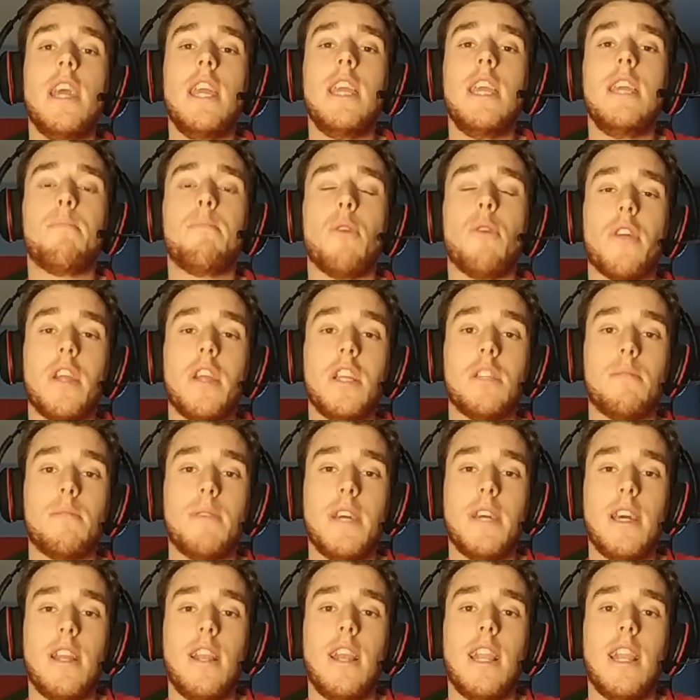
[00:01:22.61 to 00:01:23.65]
y podréis
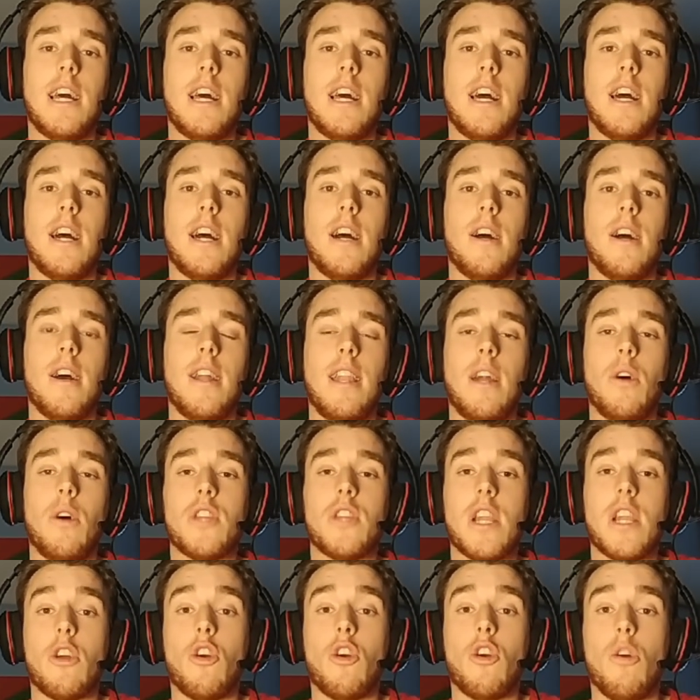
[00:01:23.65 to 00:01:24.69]
ver la, la
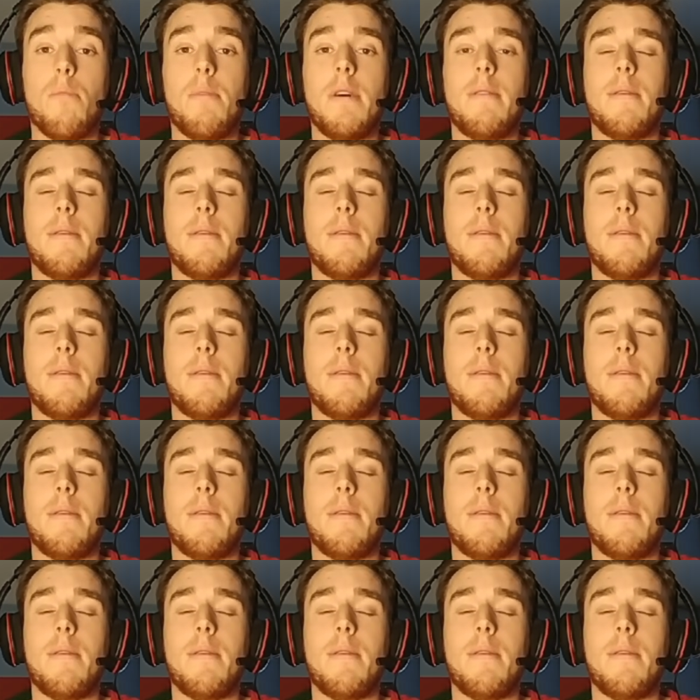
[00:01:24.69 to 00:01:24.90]
otra copa,